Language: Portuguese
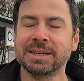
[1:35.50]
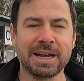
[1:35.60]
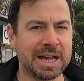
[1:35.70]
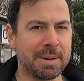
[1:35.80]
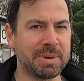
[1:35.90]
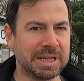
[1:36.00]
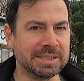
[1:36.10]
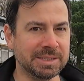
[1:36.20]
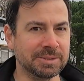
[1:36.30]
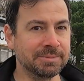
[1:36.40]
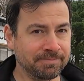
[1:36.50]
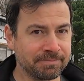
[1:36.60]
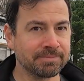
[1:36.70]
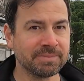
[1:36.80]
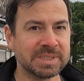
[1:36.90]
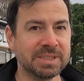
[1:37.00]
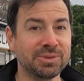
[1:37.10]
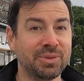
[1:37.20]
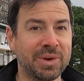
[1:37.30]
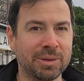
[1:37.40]
Ah, Brasil,
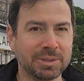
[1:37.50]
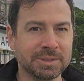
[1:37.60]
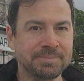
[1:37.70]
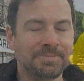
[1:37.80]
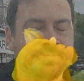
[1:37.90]
sinto falta.